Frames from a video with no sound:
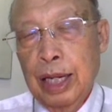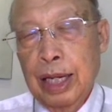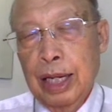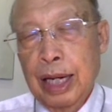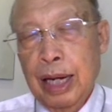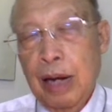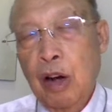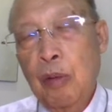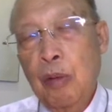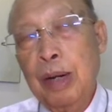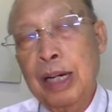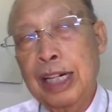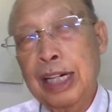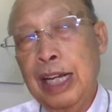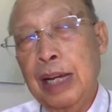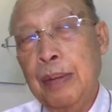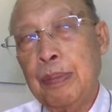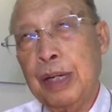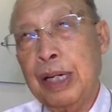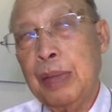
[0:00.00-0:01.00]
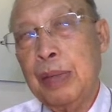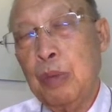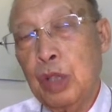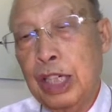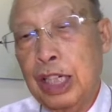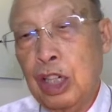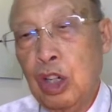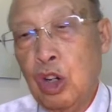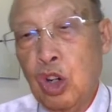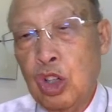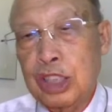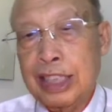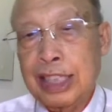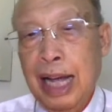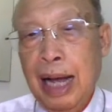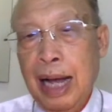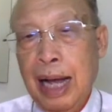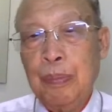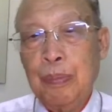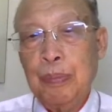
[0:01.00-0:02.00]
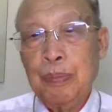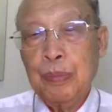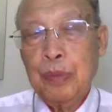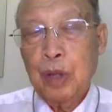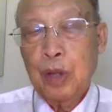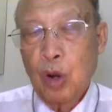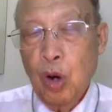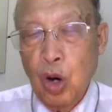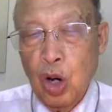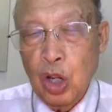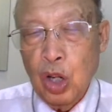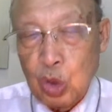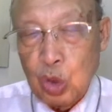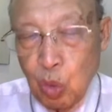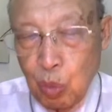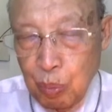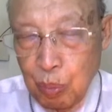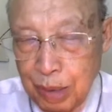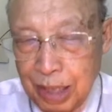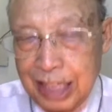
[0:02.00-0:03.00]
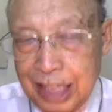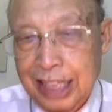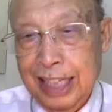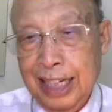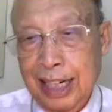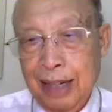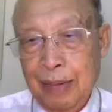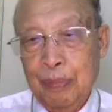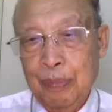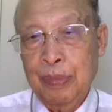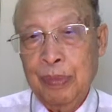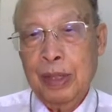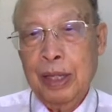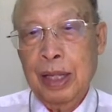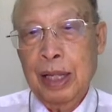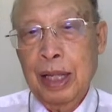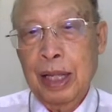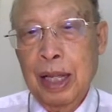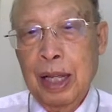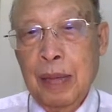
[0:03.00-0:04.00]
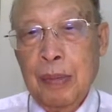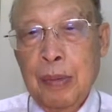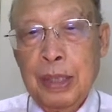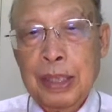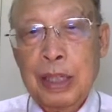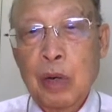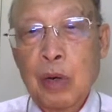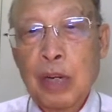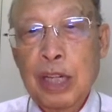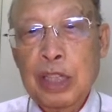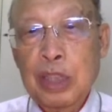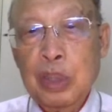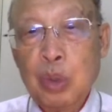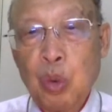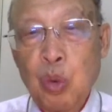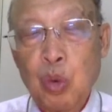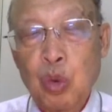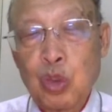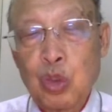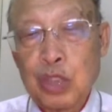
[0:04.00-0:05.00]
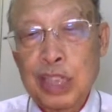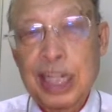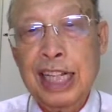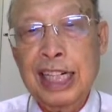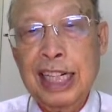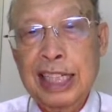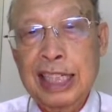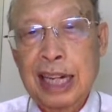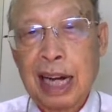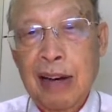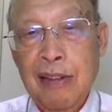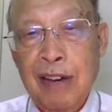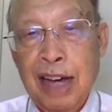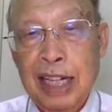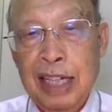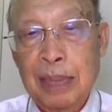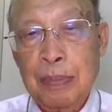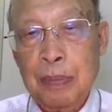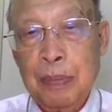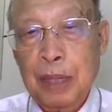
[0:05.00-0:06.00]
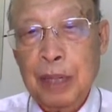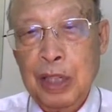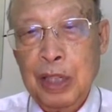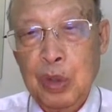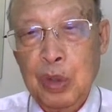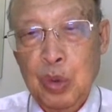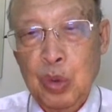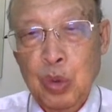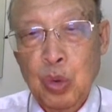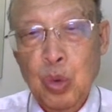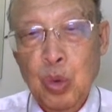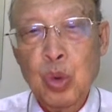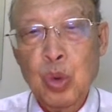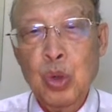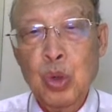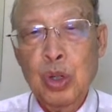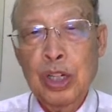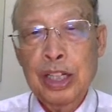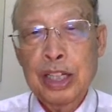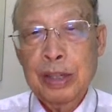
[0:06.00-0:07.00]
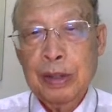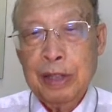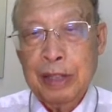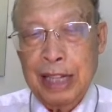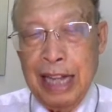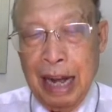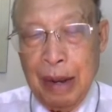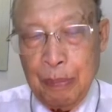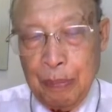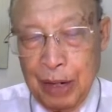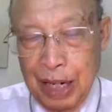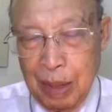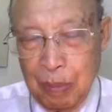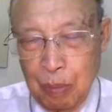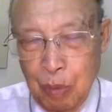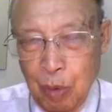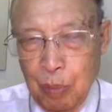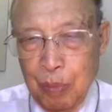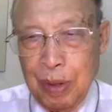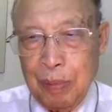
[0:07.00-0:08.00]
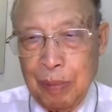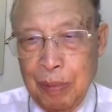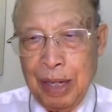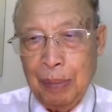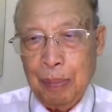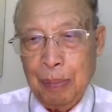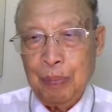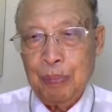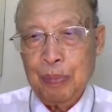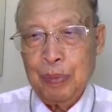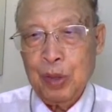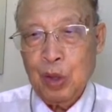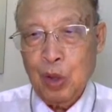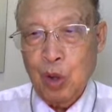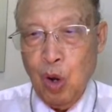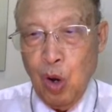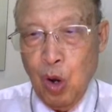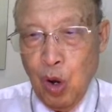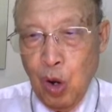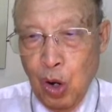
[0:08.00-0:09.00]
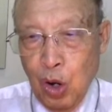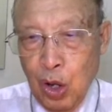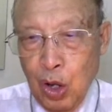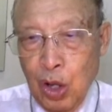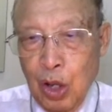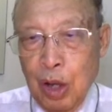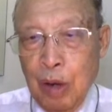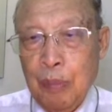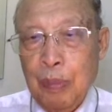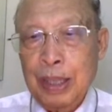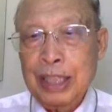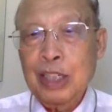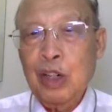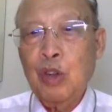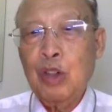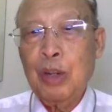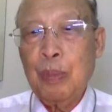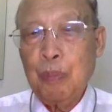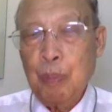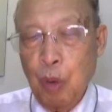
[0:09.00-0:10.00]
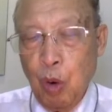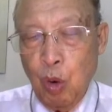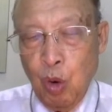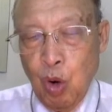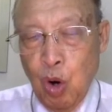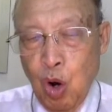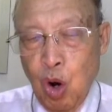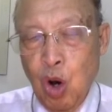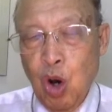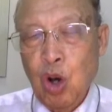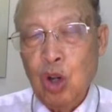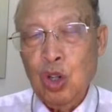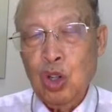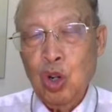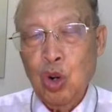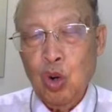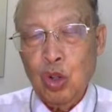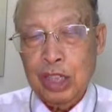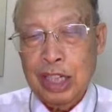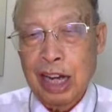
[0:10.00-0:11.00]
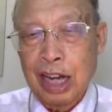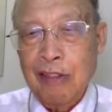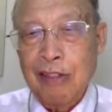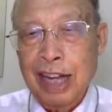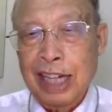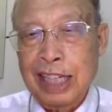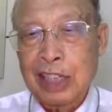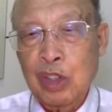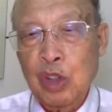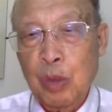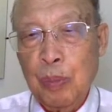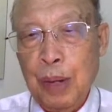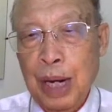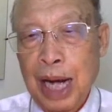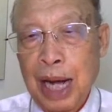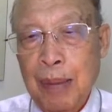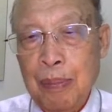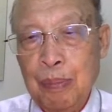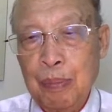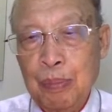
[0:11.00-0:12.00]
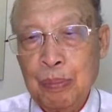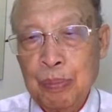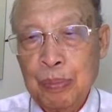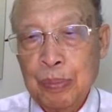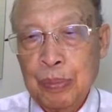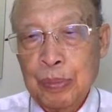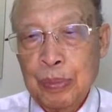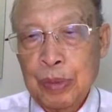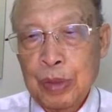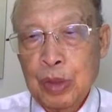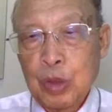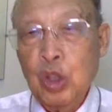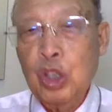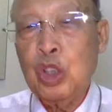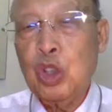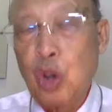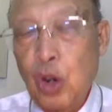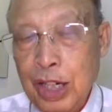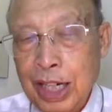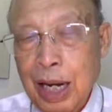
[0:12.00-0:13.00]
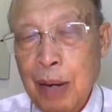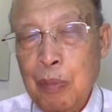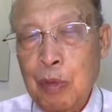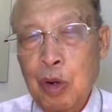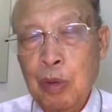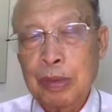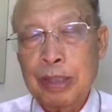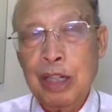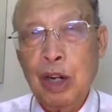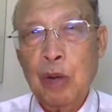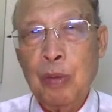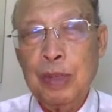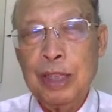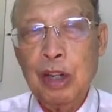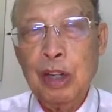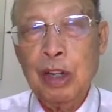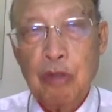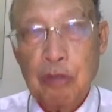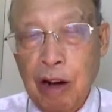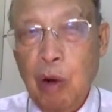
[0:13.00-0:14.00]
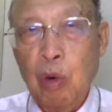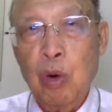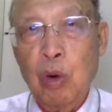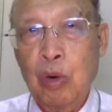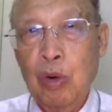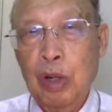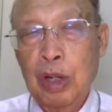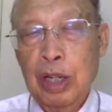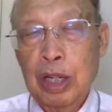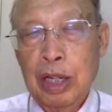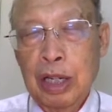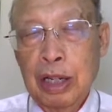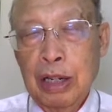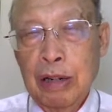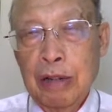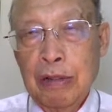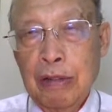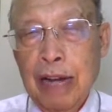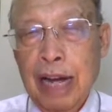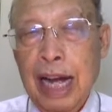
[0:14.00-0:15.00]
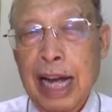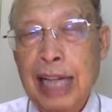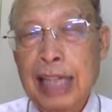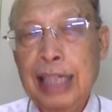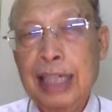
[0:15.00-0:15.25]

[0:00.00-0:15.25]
เขาเบิ่งในเฮบเรือบทหนึ่งข้อสามทอดทุกมือนี่นะพระเจ้าให้ทุกสิ่งในจักรวาลนี่เป็นอยู่อย่างเป็นระบบระเบียบ ก็พระเจ้าได้ปกครองโลกจักรวาลนี้ด้วยพระคำด้วยถอยคำของพระเจ้า พระเจ้าเว้าว่าให้